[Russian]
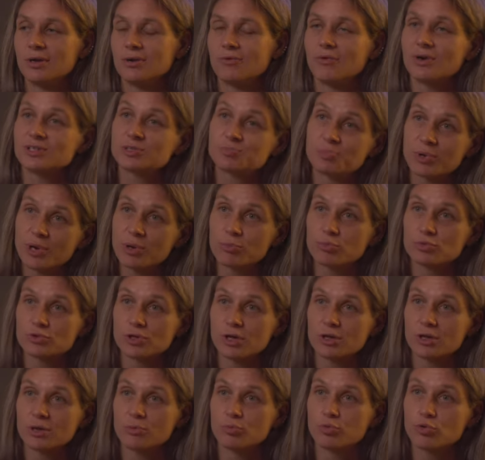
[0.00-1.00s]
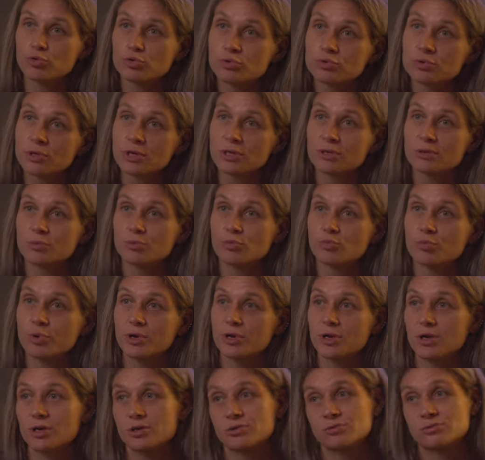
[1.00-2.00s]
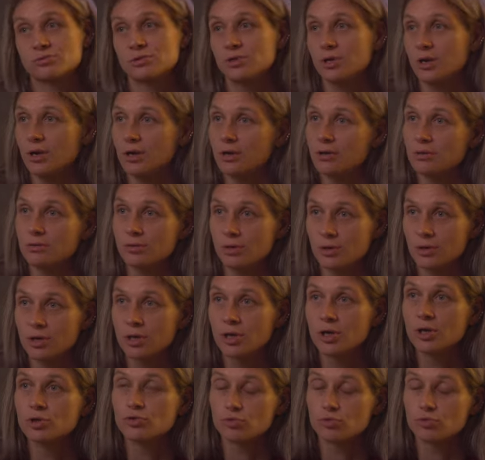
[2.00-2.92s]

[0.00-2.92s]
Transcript: воспримут они, будут этому придерживаться или нет.